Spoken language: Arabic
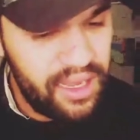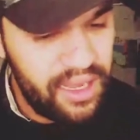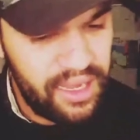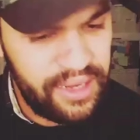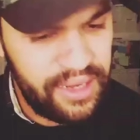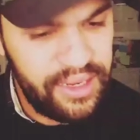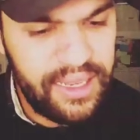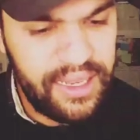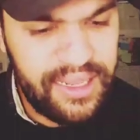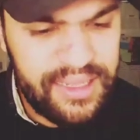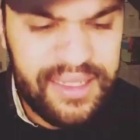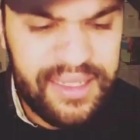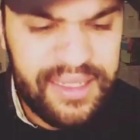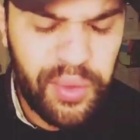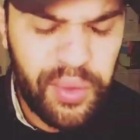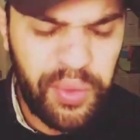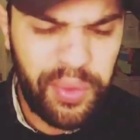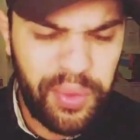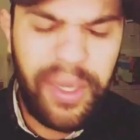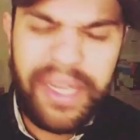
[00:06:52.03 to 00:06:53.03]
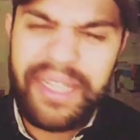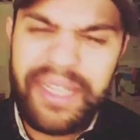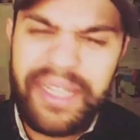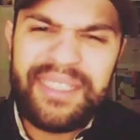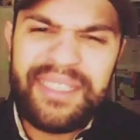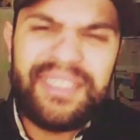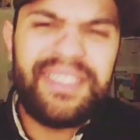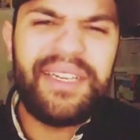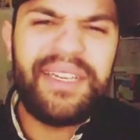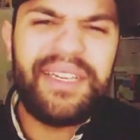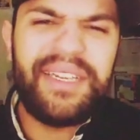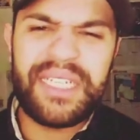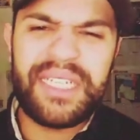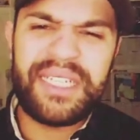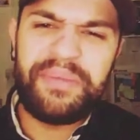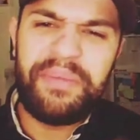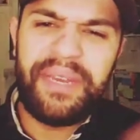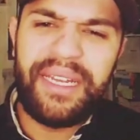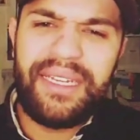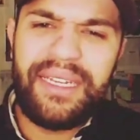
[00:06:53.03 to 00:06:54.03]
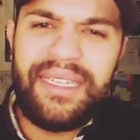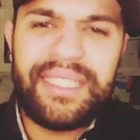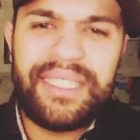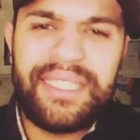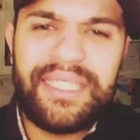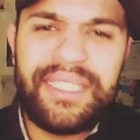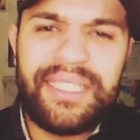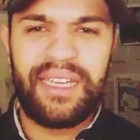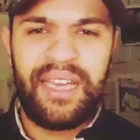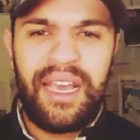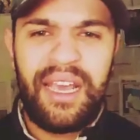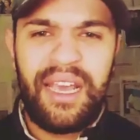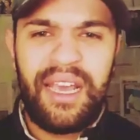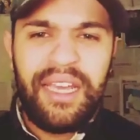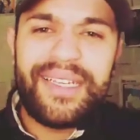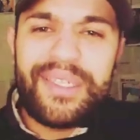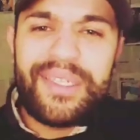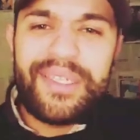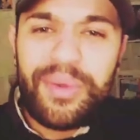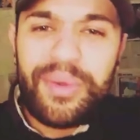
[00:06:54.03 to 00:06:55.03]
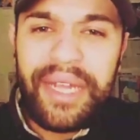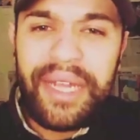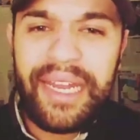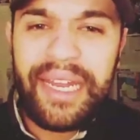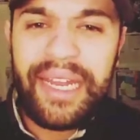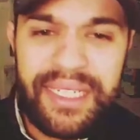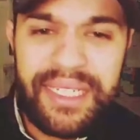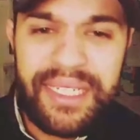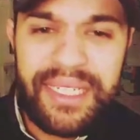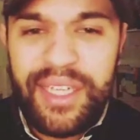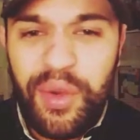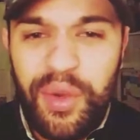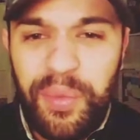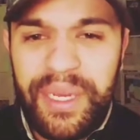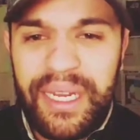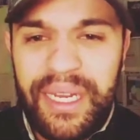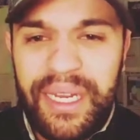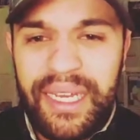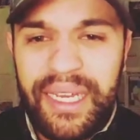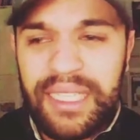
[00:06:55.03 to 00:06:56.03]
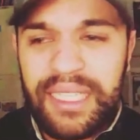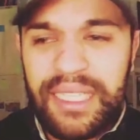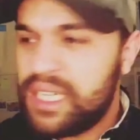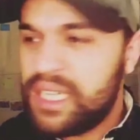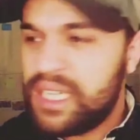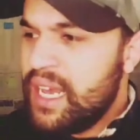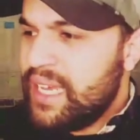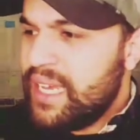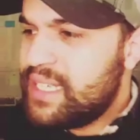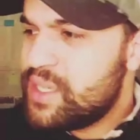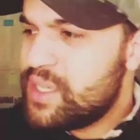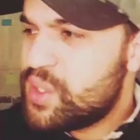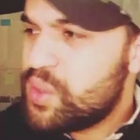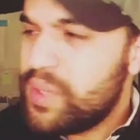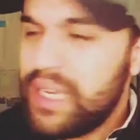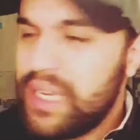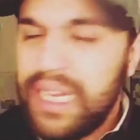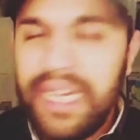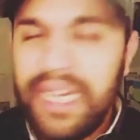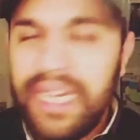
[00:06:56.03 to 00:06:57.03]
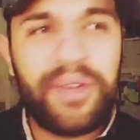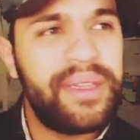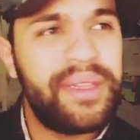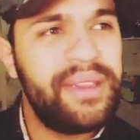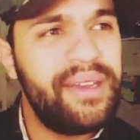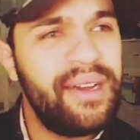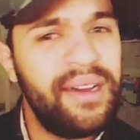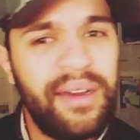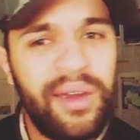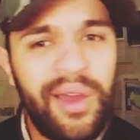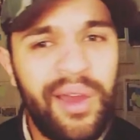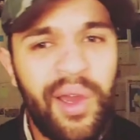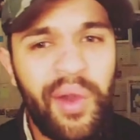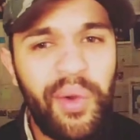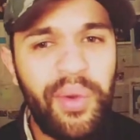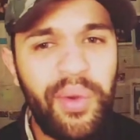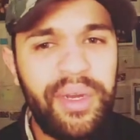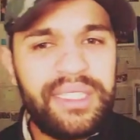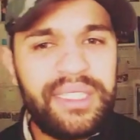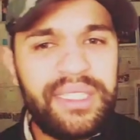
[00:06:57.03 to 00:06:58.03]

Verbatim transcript: انا خنتك وحيت انت ما تسمعليش حتى نصوني عليك ما تتجاوبنيش حيت نصوني عليك وكدا وانا